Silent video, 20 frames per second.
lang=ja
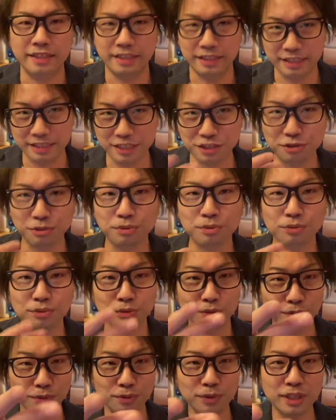一応ここ
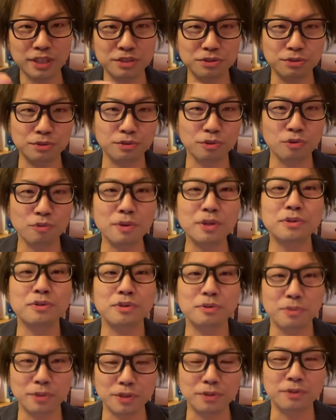の動画上のコメント
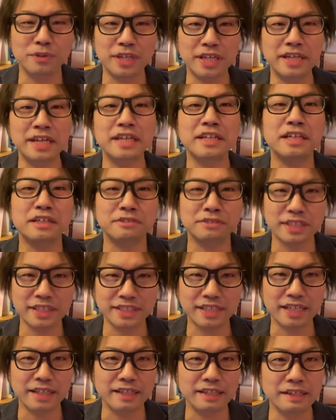でもいいので連絡くだ
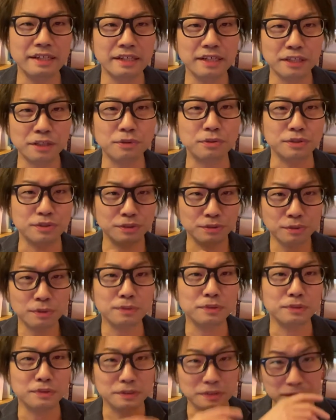さい。今日すご
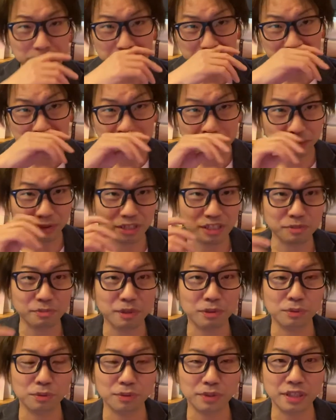く人集ま
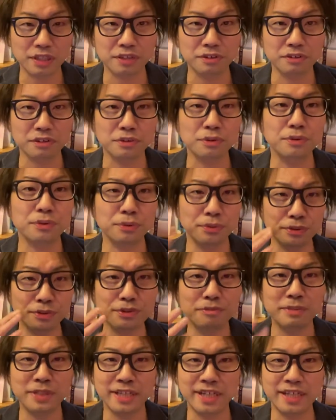ることになってるけど余
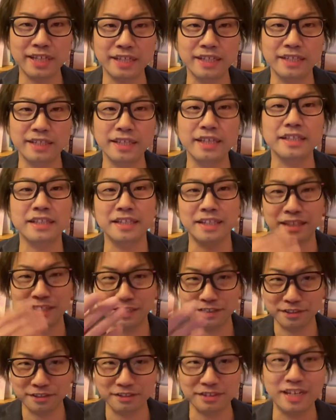裕見ながらで
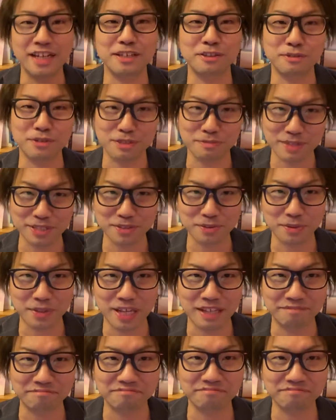必ず回答しますので、